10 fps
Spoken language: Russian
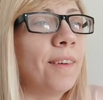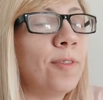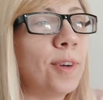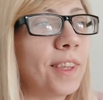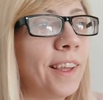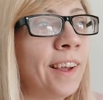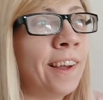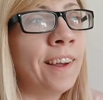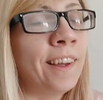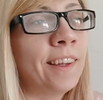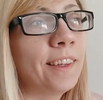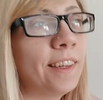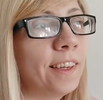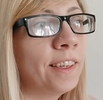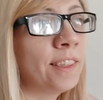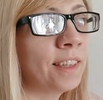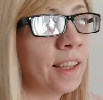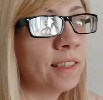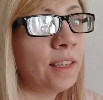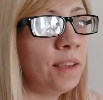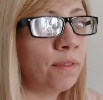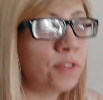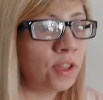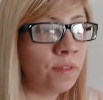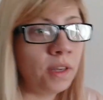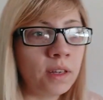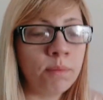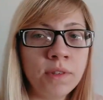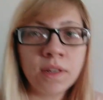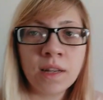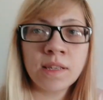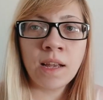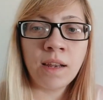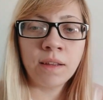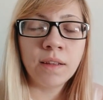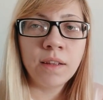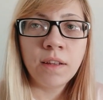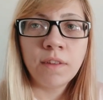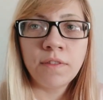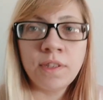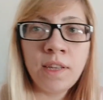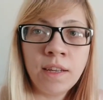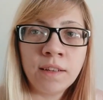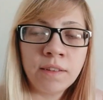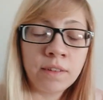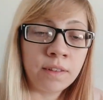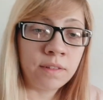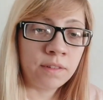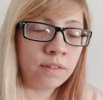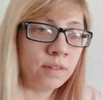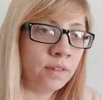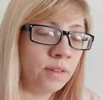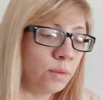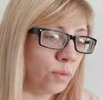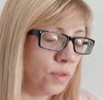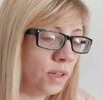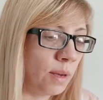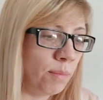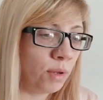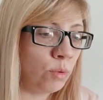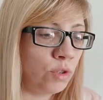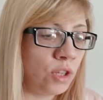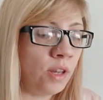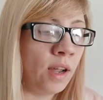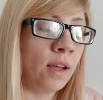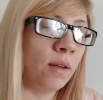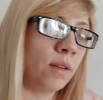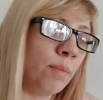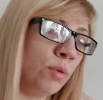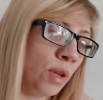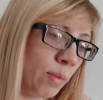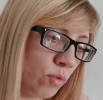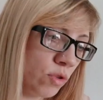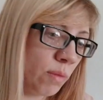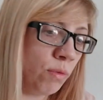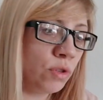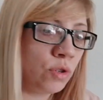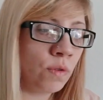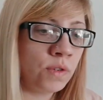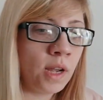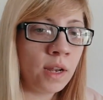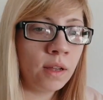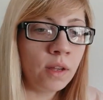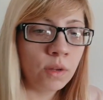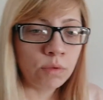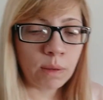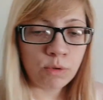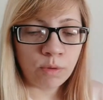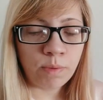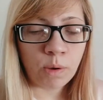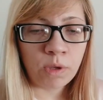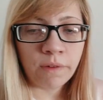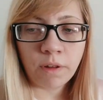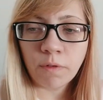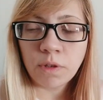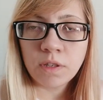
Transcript: Вот, э, заказ... и в четверг мы заказали все, э, ну, все комплектующие для компьютера мужа, плюс еще взяли, ну, там еще пару евро